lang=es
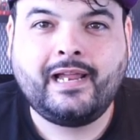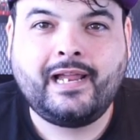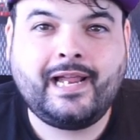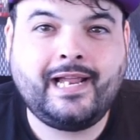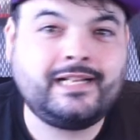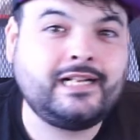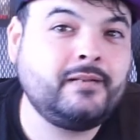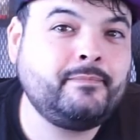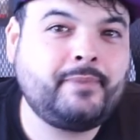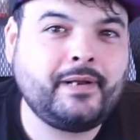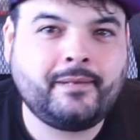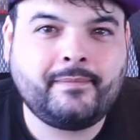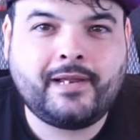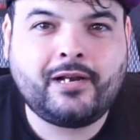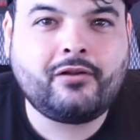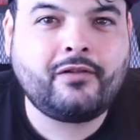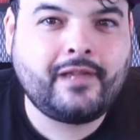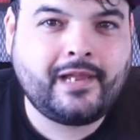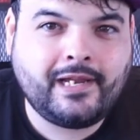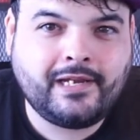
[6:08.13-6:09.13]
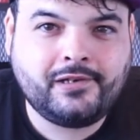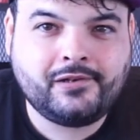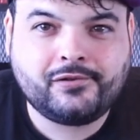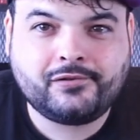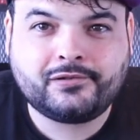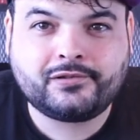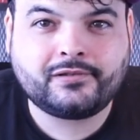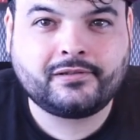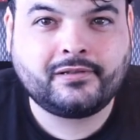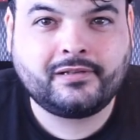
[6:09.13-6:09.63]
En el primero de
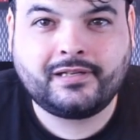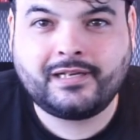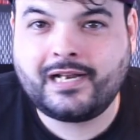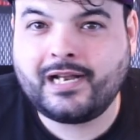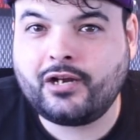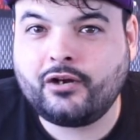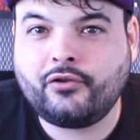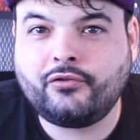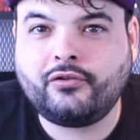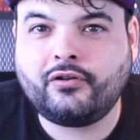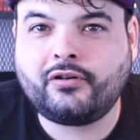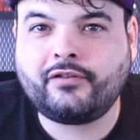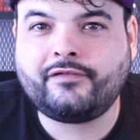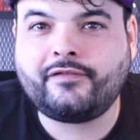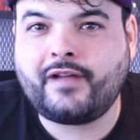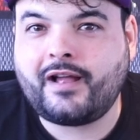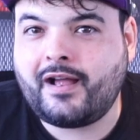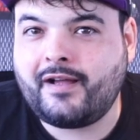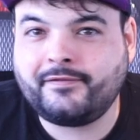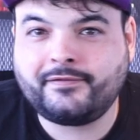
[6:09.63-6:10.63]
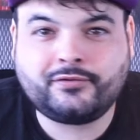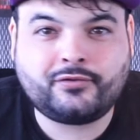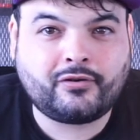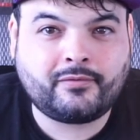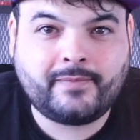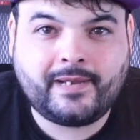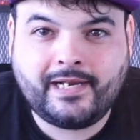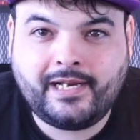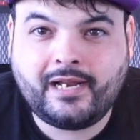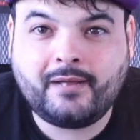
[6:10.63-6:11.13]
ellos, Ganondorf
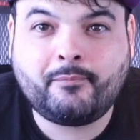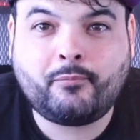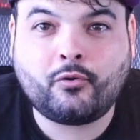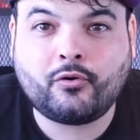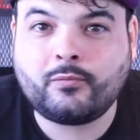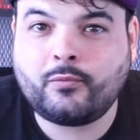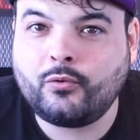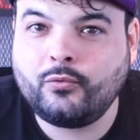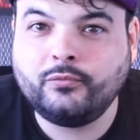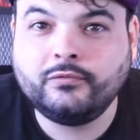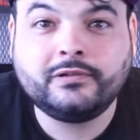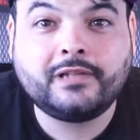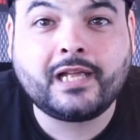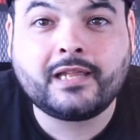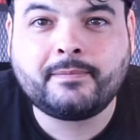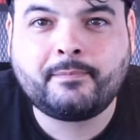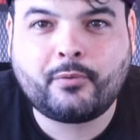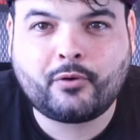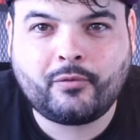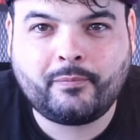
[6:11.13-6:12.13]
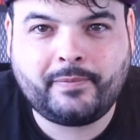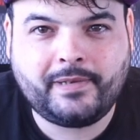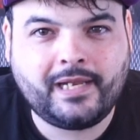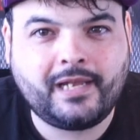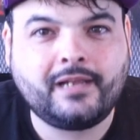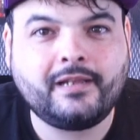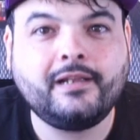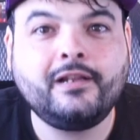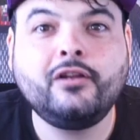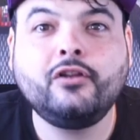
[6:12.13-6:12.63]
absorbería por voluntad
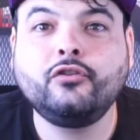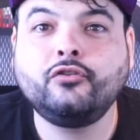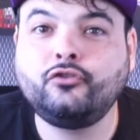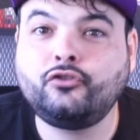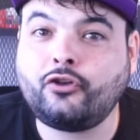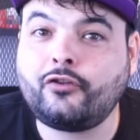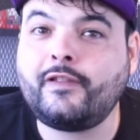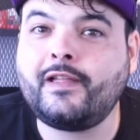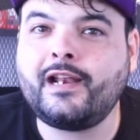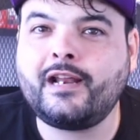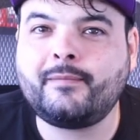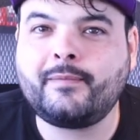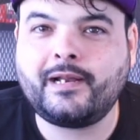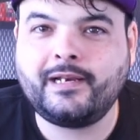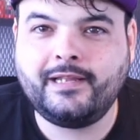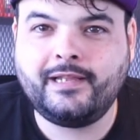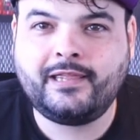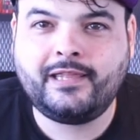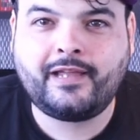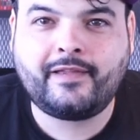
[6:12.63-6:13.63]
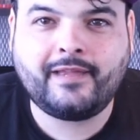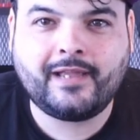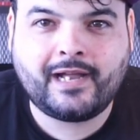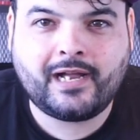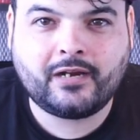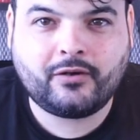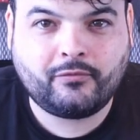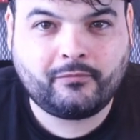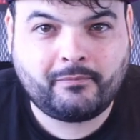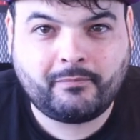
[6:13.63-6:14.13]
propia toda la malicia de
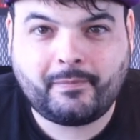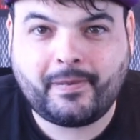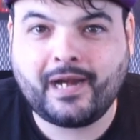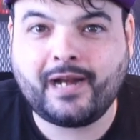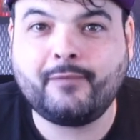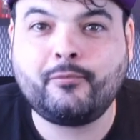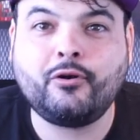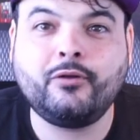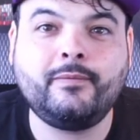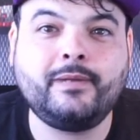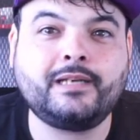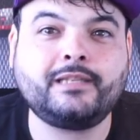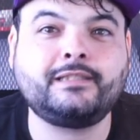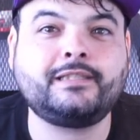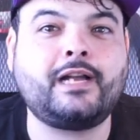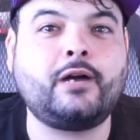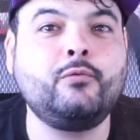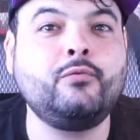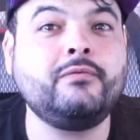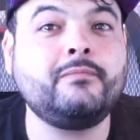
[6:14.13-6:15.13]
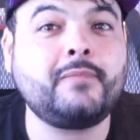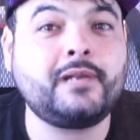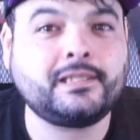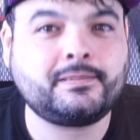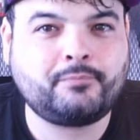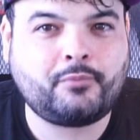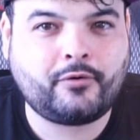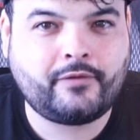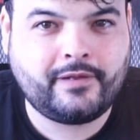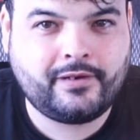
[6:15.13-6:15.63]
Ganon para volverse aún más
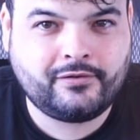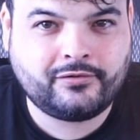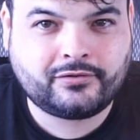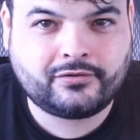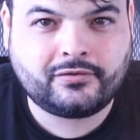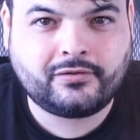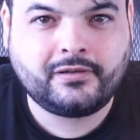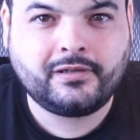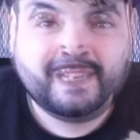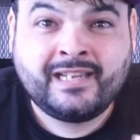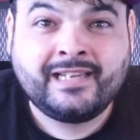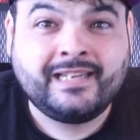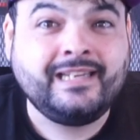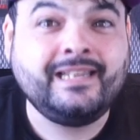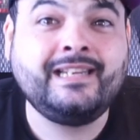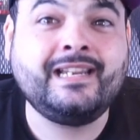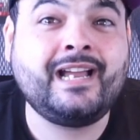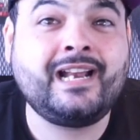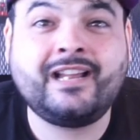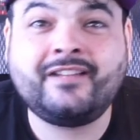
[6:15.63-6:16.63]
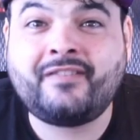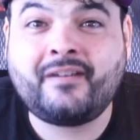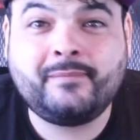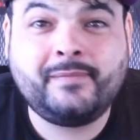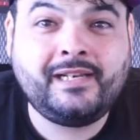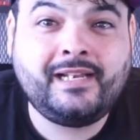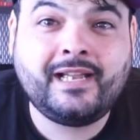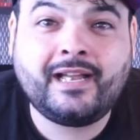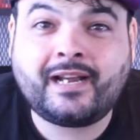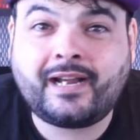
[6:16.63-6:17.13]
poderoso y a la
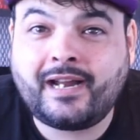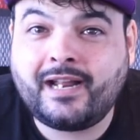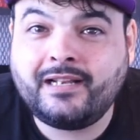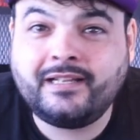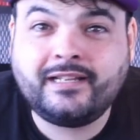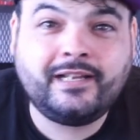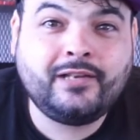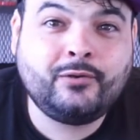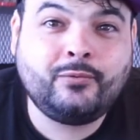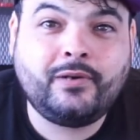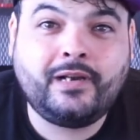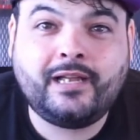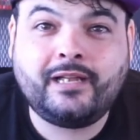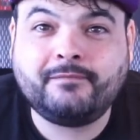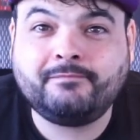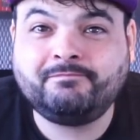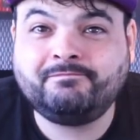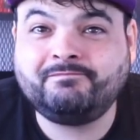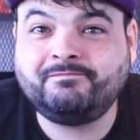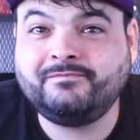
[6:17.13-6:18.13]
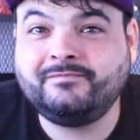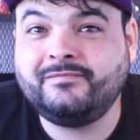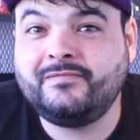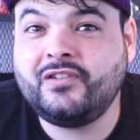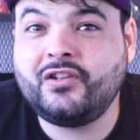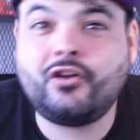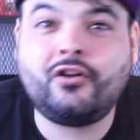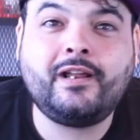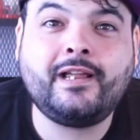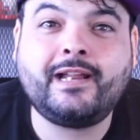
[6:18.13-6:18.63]
familia real de Irule
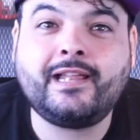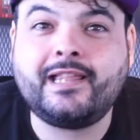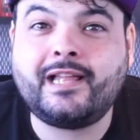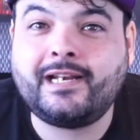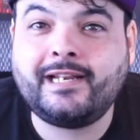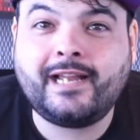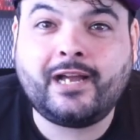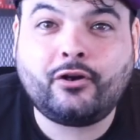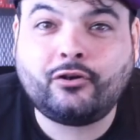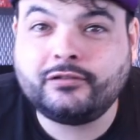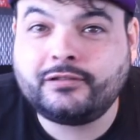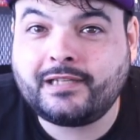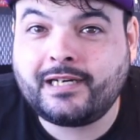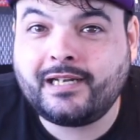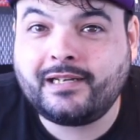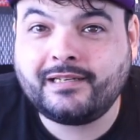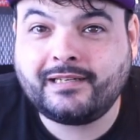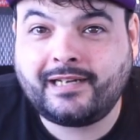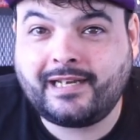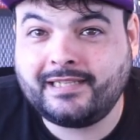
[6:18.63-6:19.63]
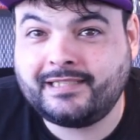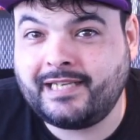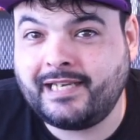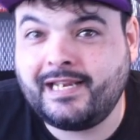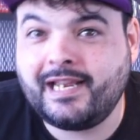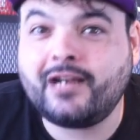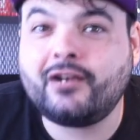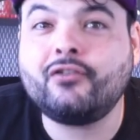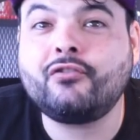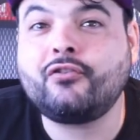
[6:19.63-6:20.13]
no le quedaría otra que
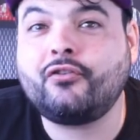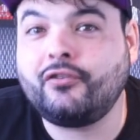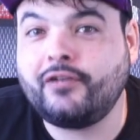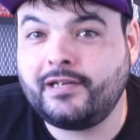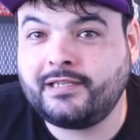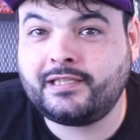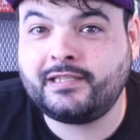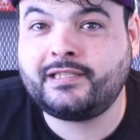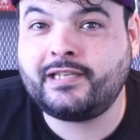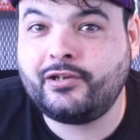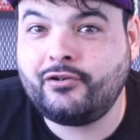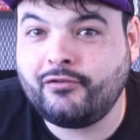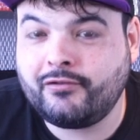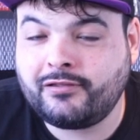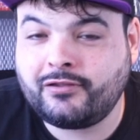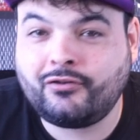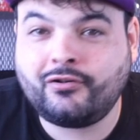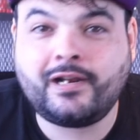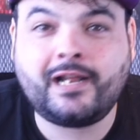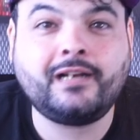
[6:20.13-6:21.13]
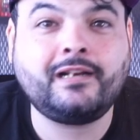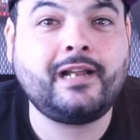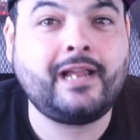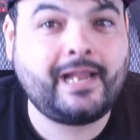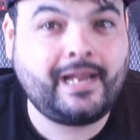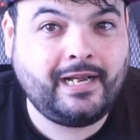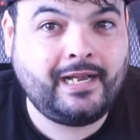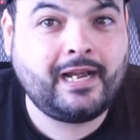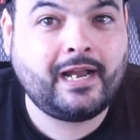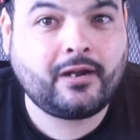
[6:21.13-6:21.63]
sellarlo con ese sello Zonan
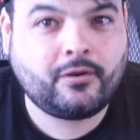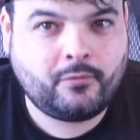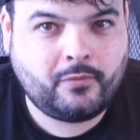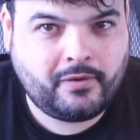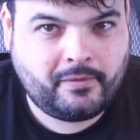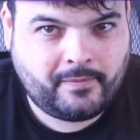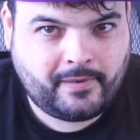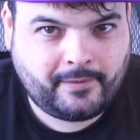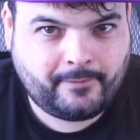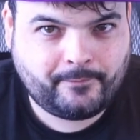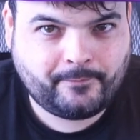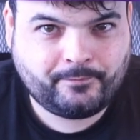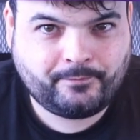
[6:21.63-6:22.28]
en la cueva.